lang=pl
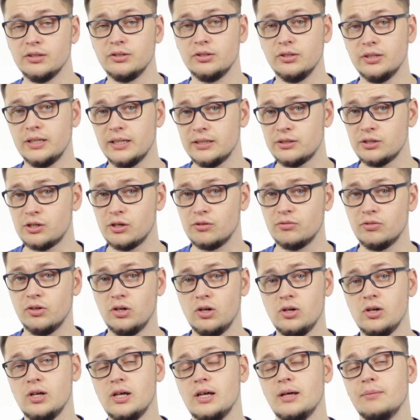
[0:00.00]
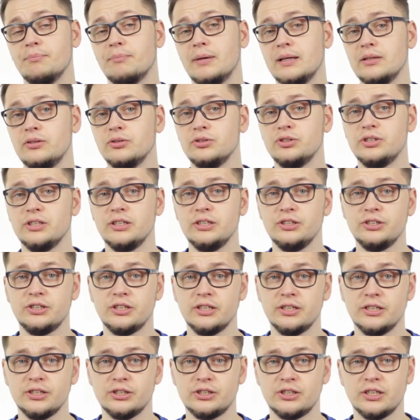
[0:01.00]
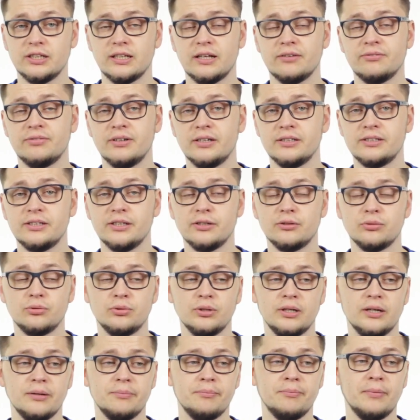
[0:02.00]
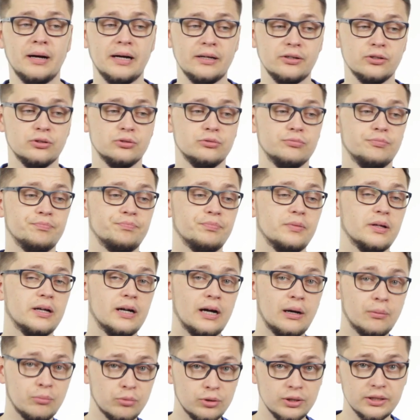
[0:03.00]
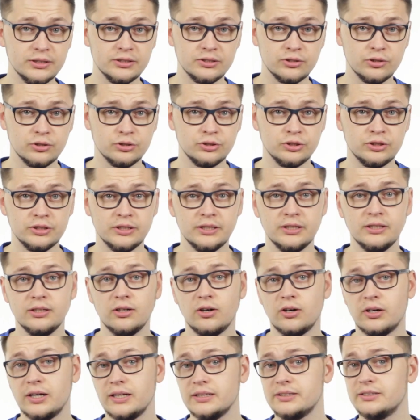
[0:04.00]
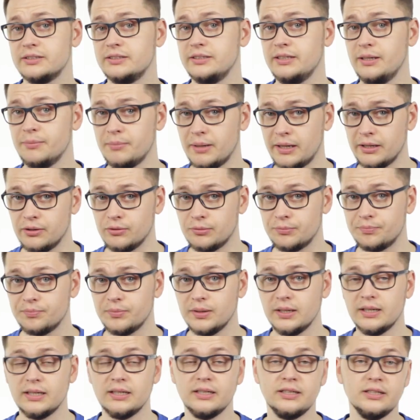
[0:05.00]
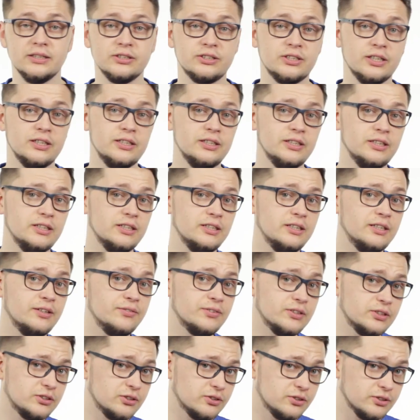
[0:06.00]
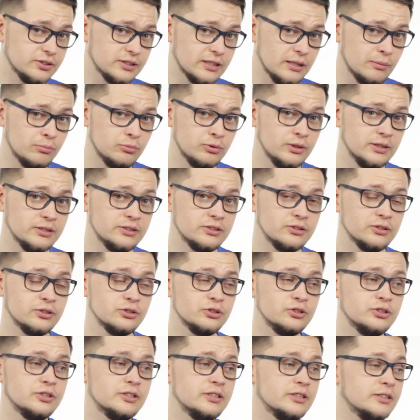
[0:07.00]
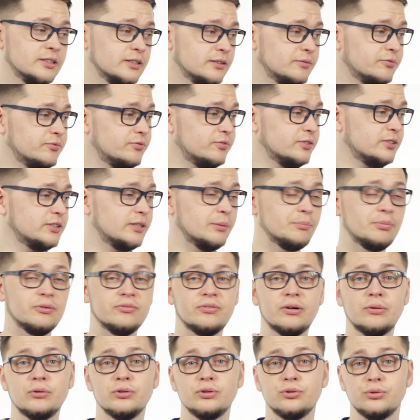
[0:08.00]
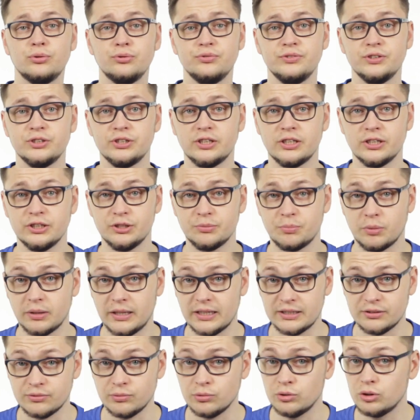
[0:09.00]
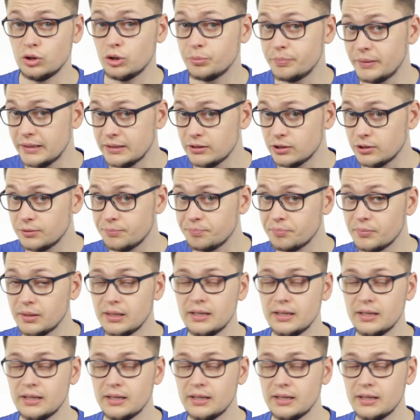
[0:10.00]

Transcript: Dodatkowo Manto dzieli się jeszcze na wersje, które mają hamulec nożny oraz nie mają. Jeżeli nie wiesz, co to jest hamulec nożny, występowało to również kiedyś pod nazwą torpedo,